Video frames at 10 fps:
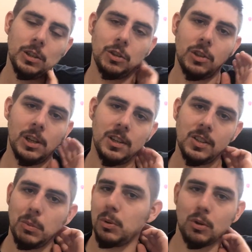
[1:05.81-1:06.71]
Je l'ai
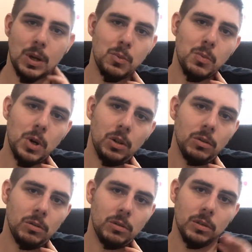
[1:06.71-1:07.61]
laissé pendant un moment,
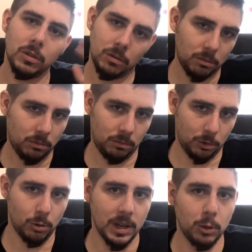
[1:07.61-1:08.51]

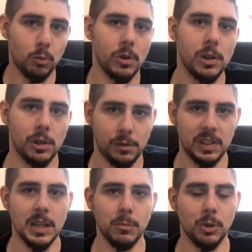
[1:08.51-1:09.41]
que la douleur
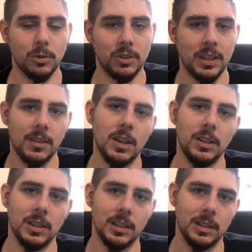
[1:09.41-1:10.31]
finalement
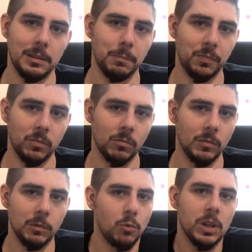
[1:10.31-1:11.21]
s'atteigne et
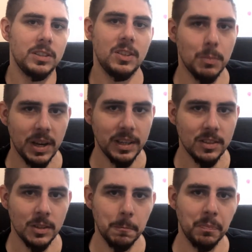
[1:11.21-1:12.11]
voire
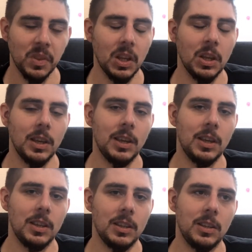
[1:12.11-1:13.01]
disparaisse.
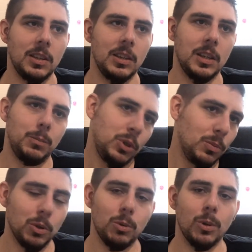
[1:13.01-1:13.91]
Et puis
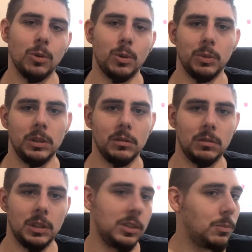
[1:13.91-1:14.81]
je me suis rendormi.
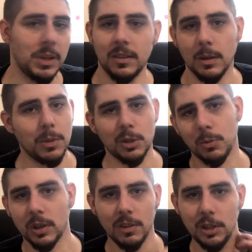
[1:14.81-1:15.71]
Et ce matin, bah, je
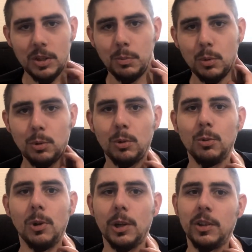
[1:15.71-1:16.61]
me réveille, j'ai plus aucune
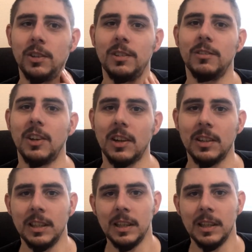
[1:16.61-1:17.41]
douleur. Voilà.